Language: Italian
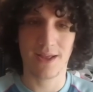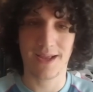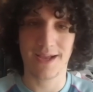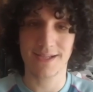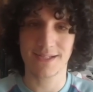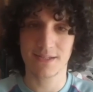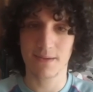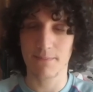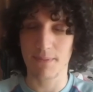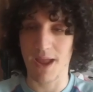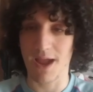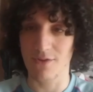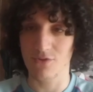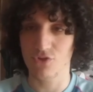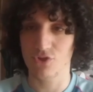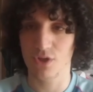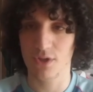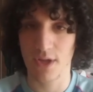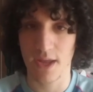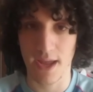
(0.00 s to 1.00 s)
la cassa
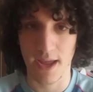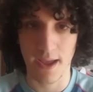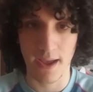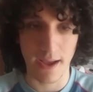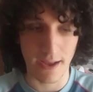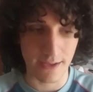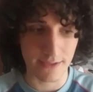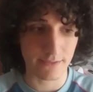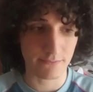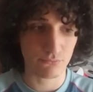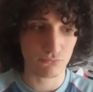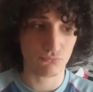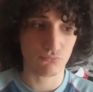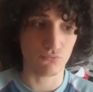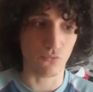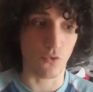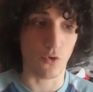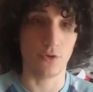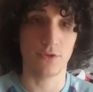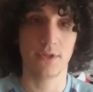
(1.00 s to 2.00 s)
piange, è a
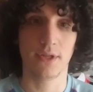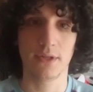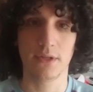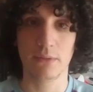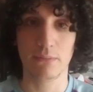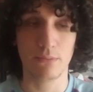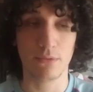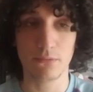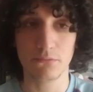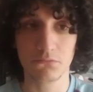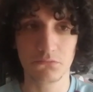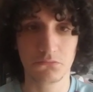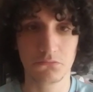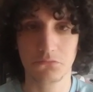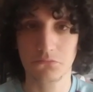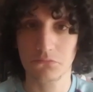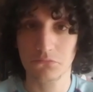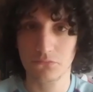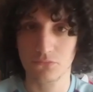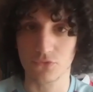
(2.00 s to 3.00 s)
vuota tipo
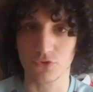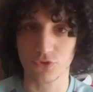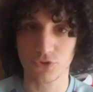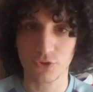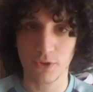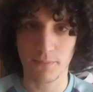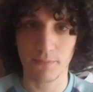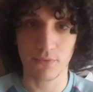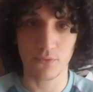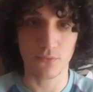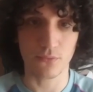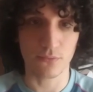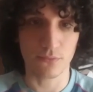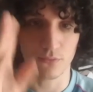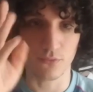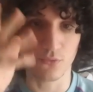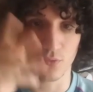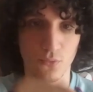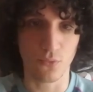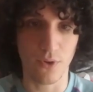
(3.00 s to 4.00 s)
non c'è più
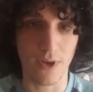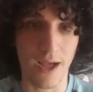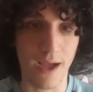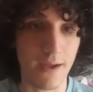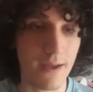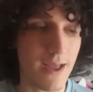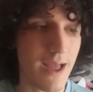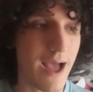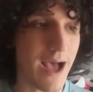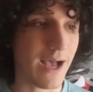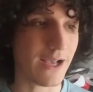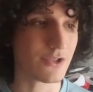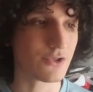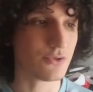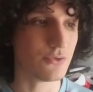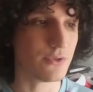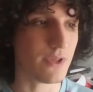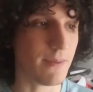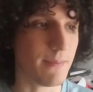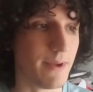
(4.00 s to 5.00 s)
nulla,
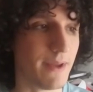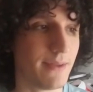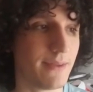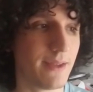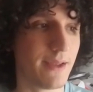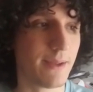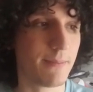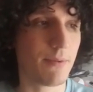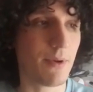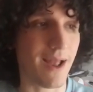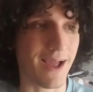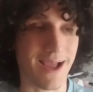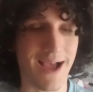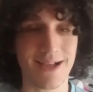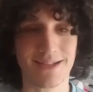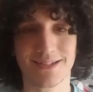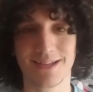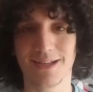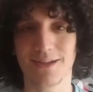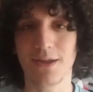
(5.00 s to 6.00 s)
assolutamente. Che poi la
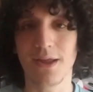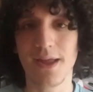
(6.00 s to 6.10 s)
cassa